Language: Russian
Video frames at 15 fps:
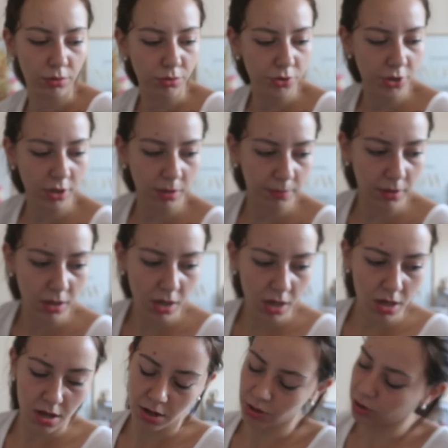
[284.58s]
с ключиками,
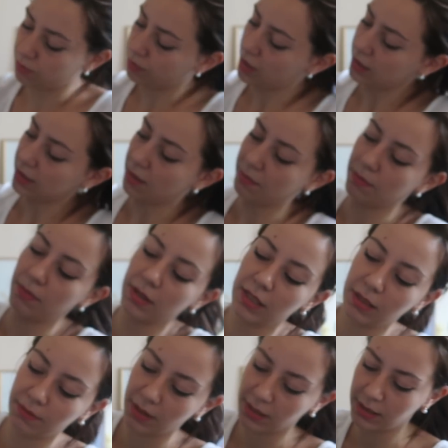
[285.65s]
чтобы когда мы были
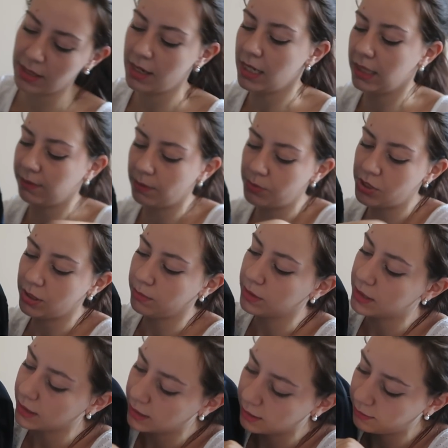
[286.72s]
на вокзале, и вообще
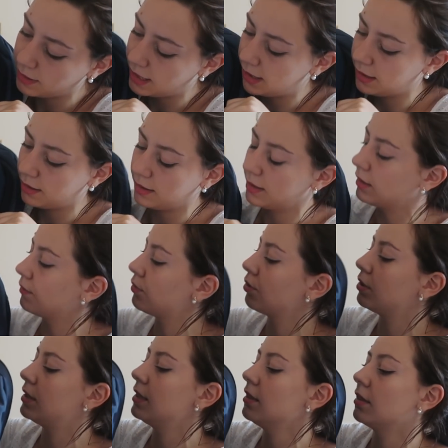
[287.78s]
мы закрывали это
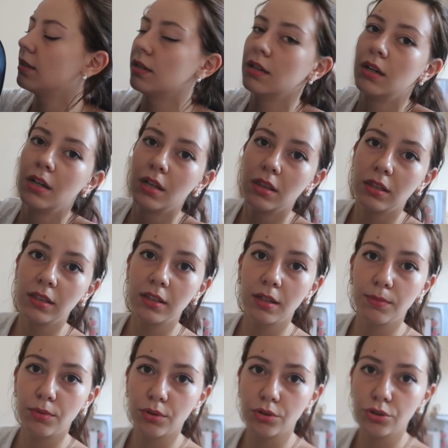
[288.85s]
все дело. Не
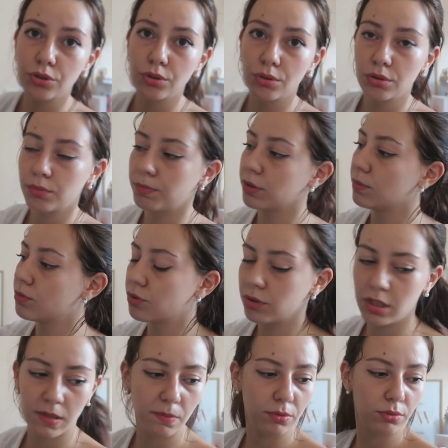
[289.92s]
дай бог что, потому что
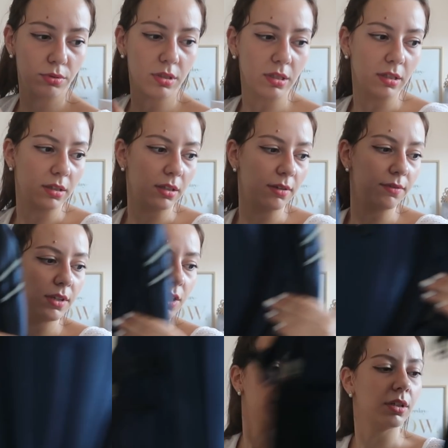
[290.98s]
здесь будут ценные
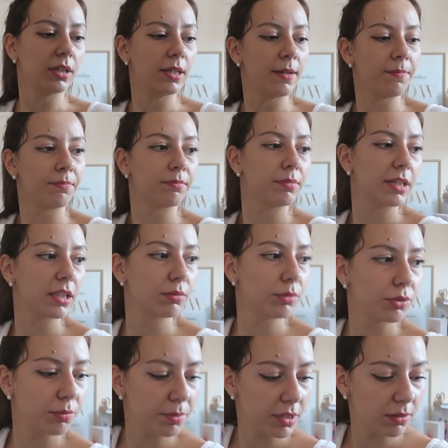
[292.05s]
вещи. Поэтому
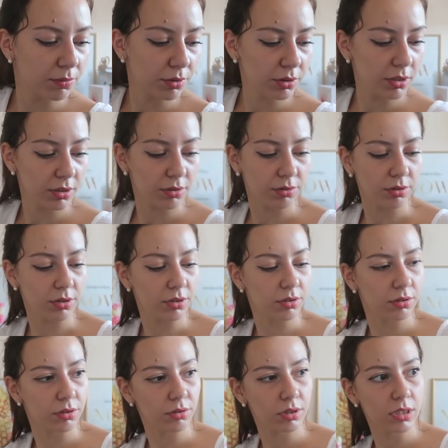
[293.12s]
мы купили вот такой
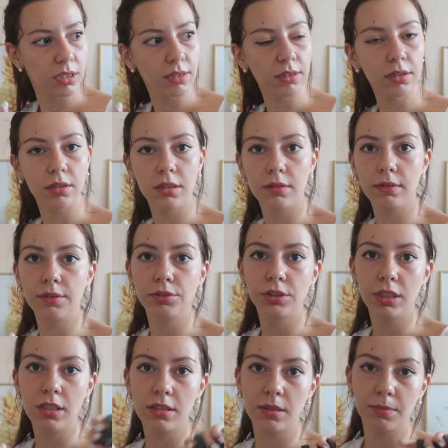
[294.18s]
рюкзак и два вот
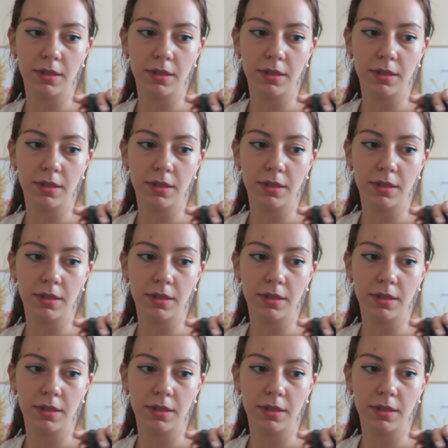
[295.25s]
таких